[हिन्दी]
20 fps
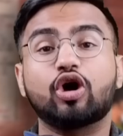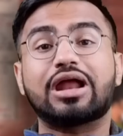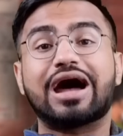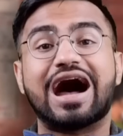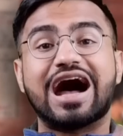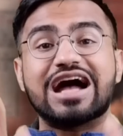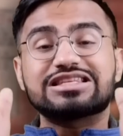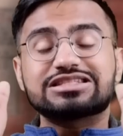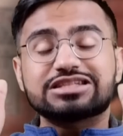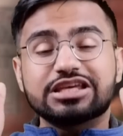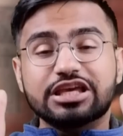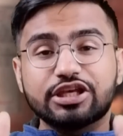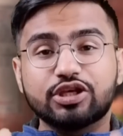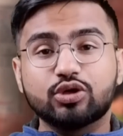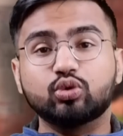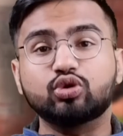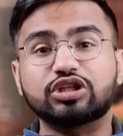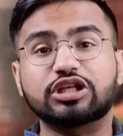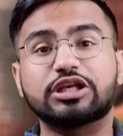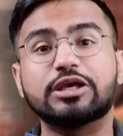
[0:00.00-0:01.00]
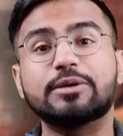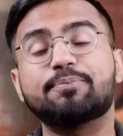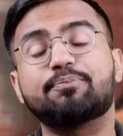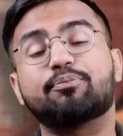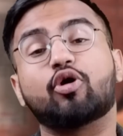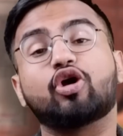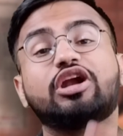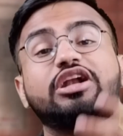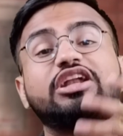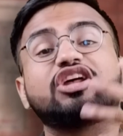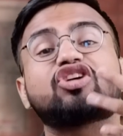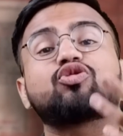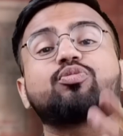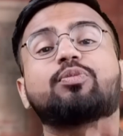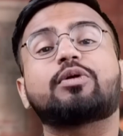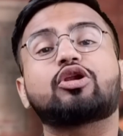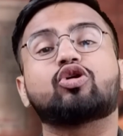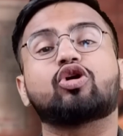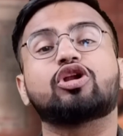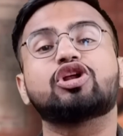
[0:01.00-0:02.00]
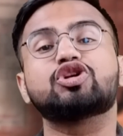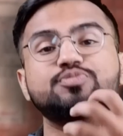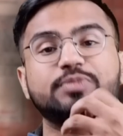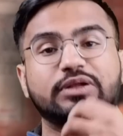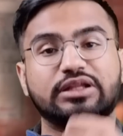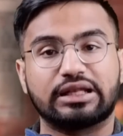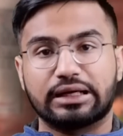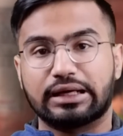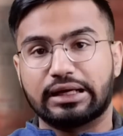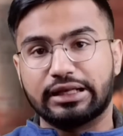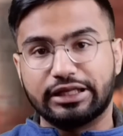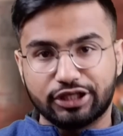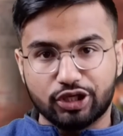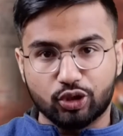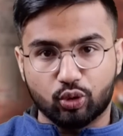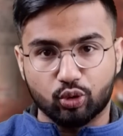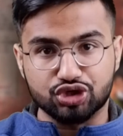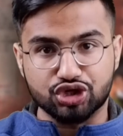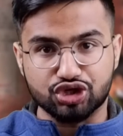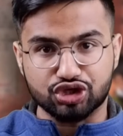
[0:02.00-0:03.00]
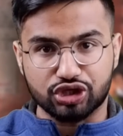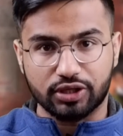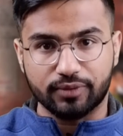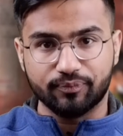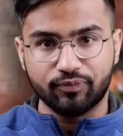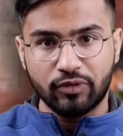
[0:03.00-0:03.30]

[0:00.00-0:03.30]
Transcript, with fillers: और आज के यूथ की पॉलिटिक्स पर नॉलेज पता लगाने की कोशिश की